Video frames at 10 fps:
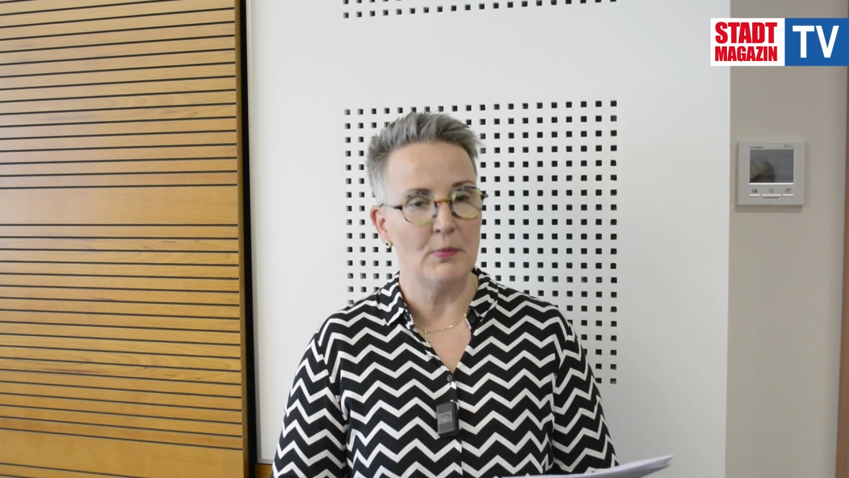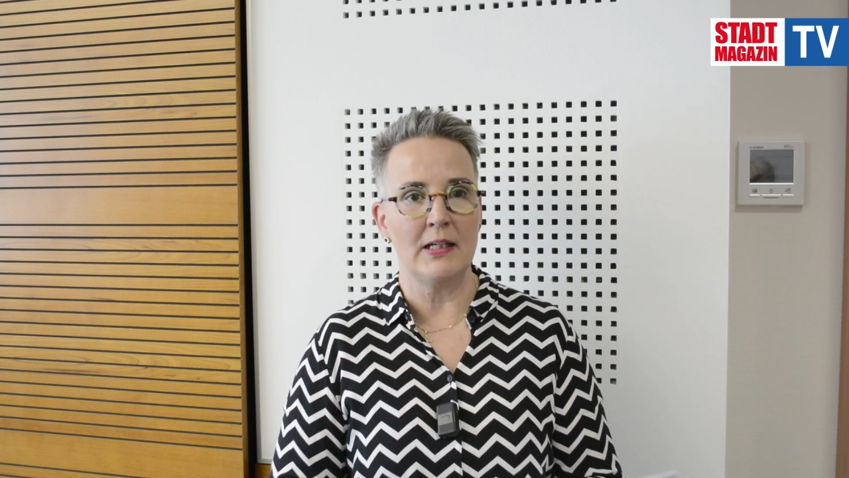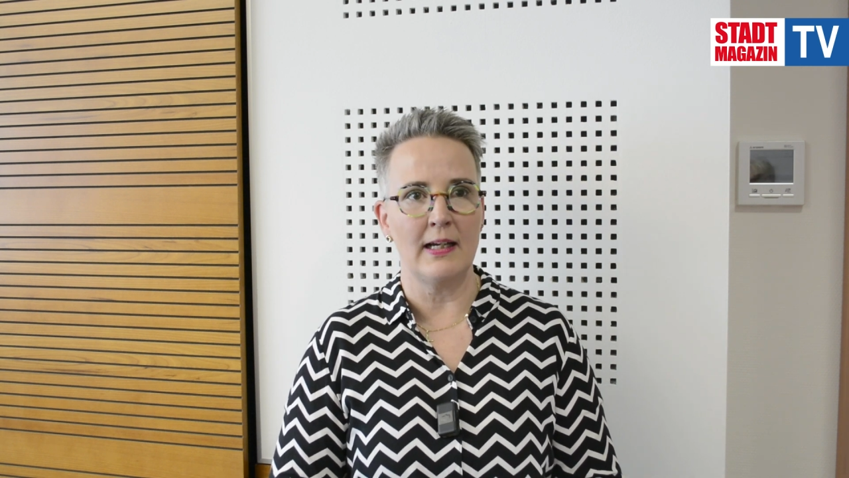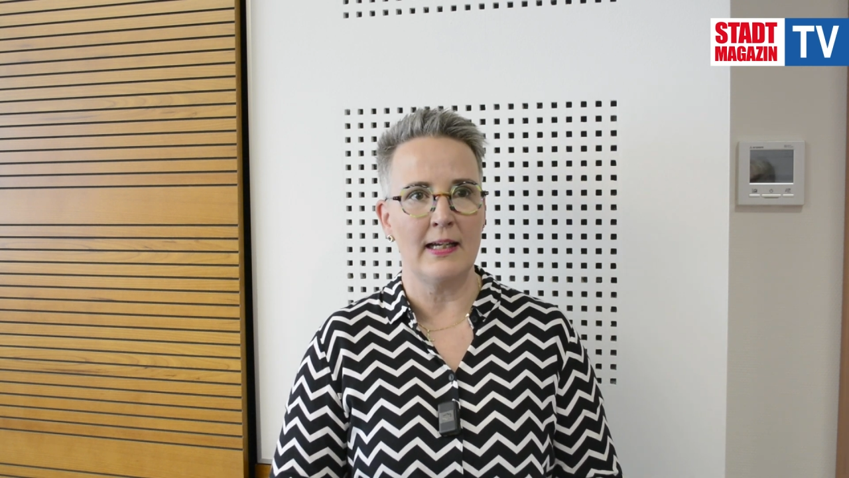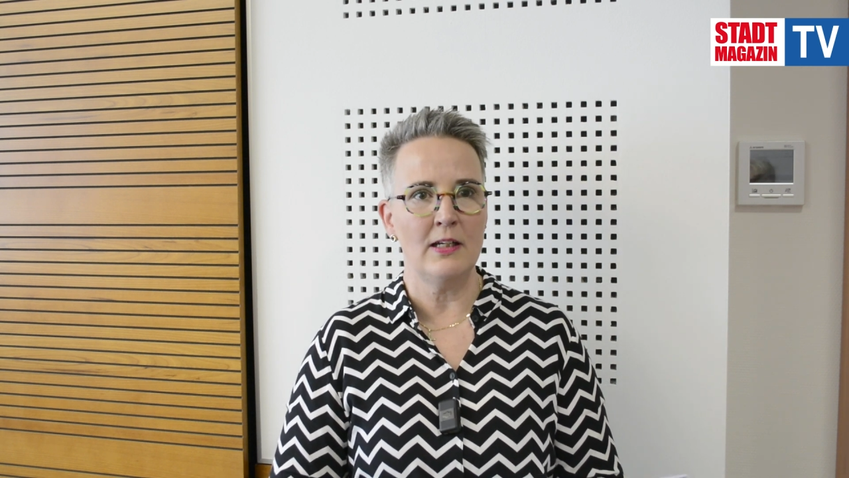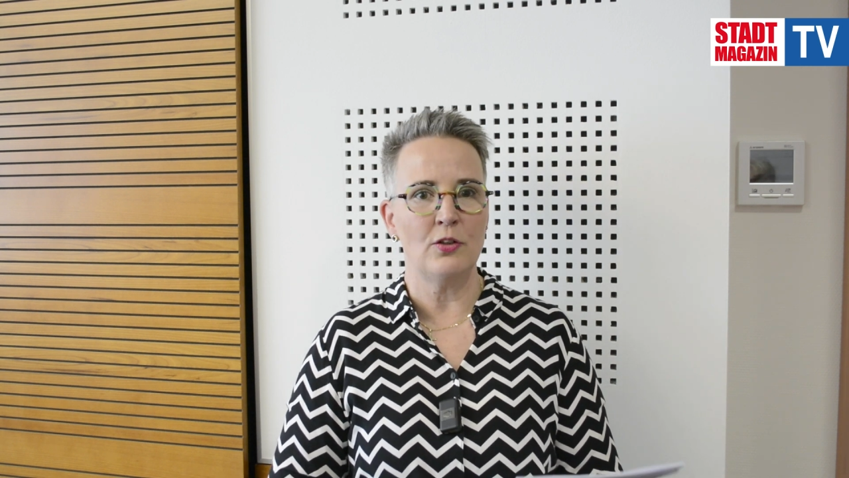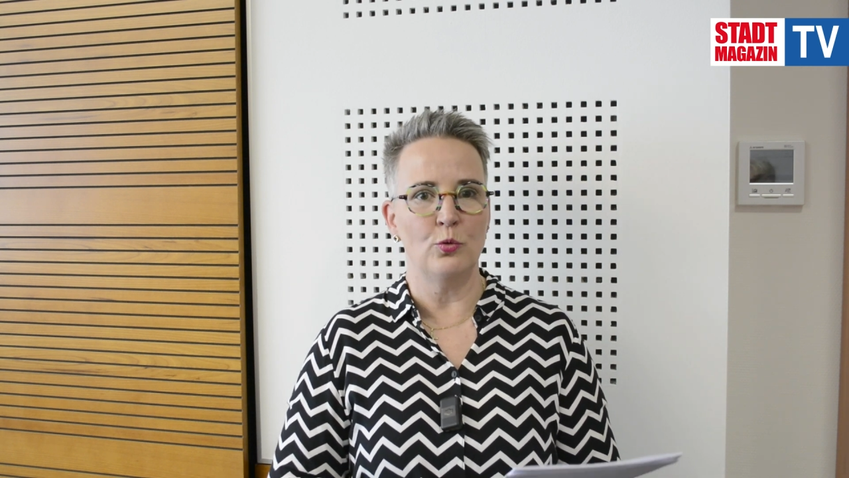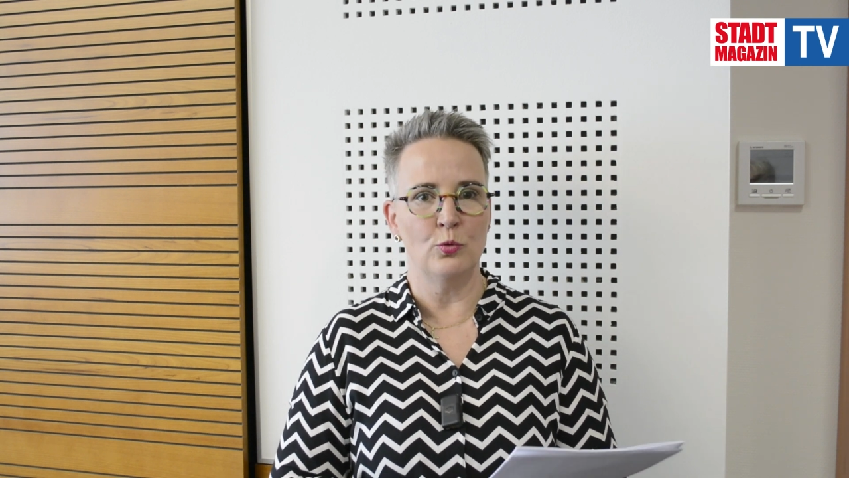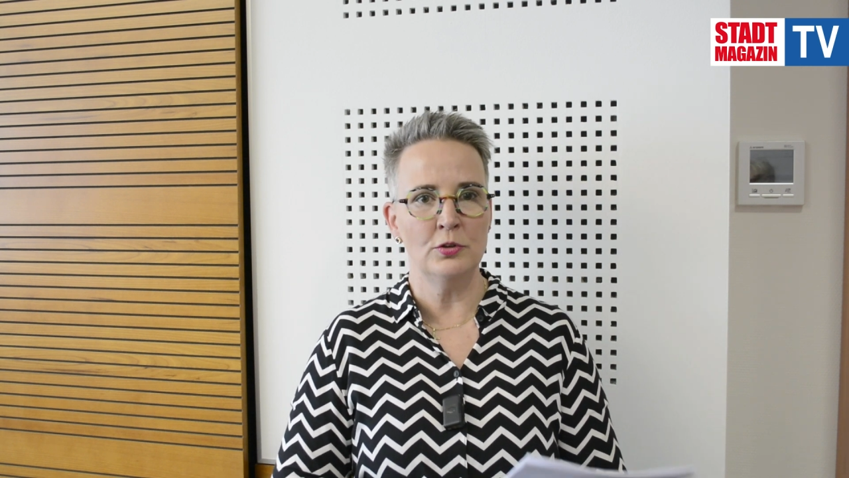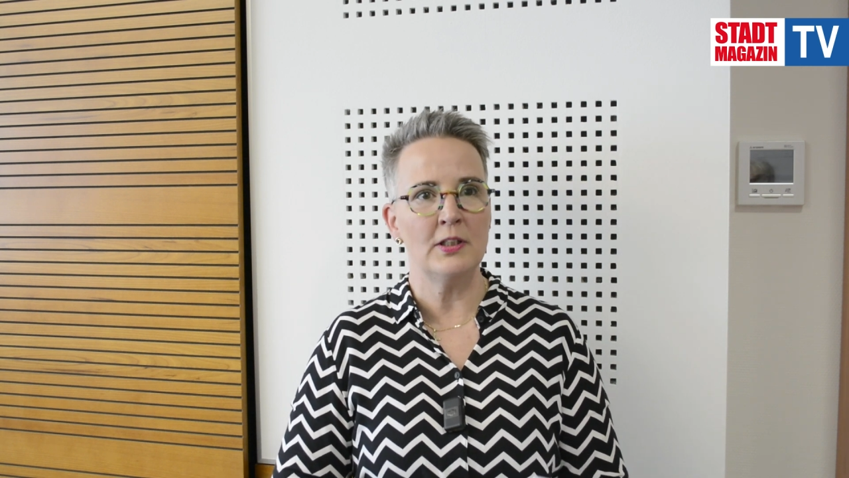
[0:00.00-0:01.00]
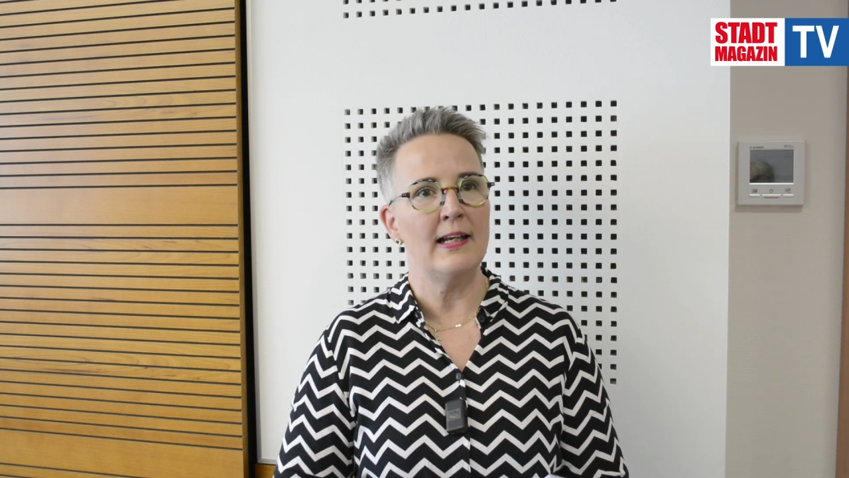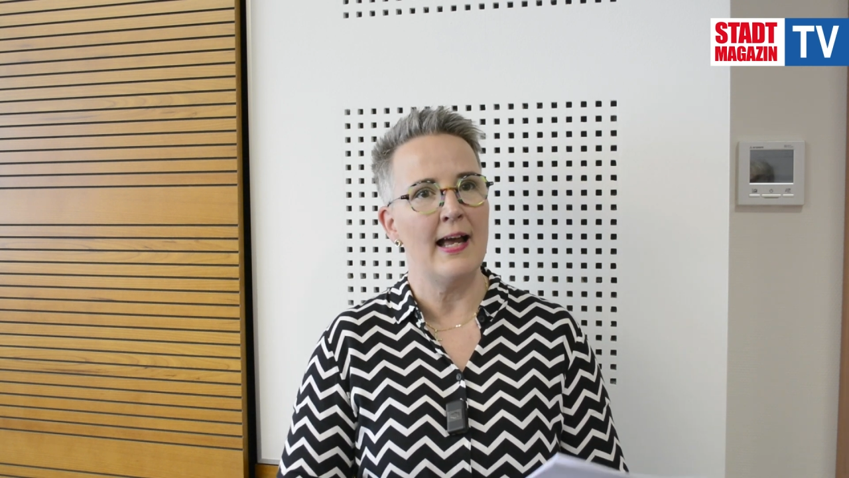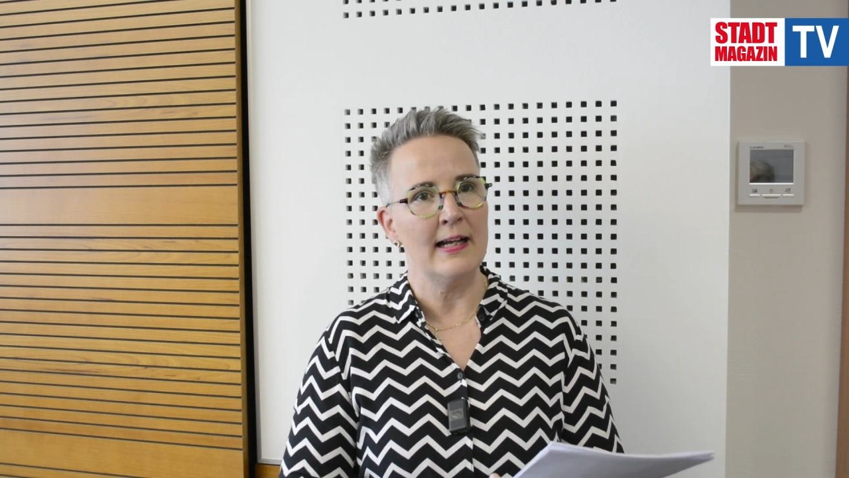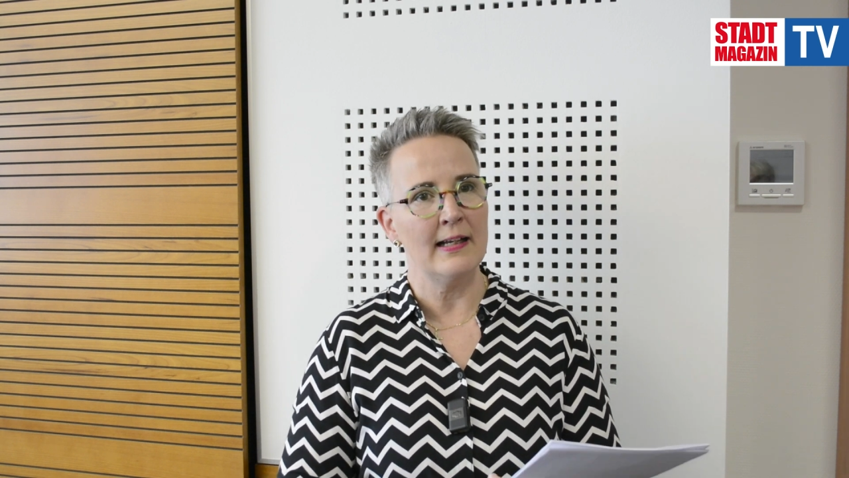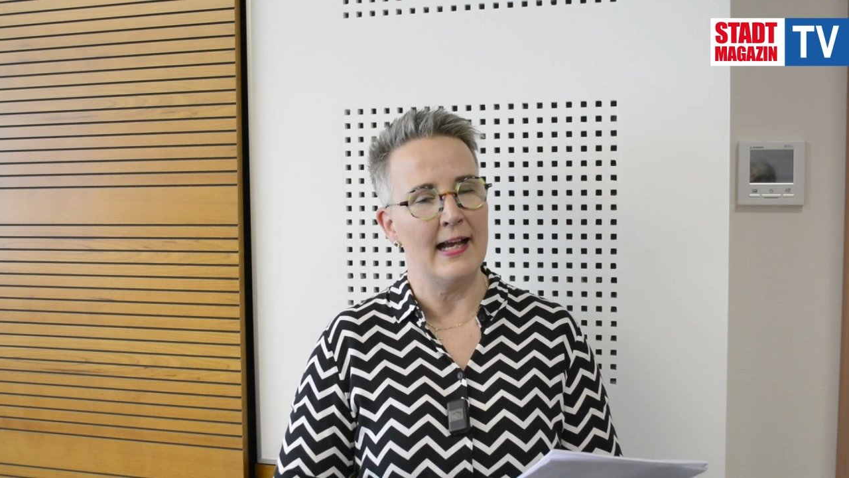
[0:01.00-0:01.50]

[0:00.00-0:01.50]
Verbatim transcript: Gericht Unterlagen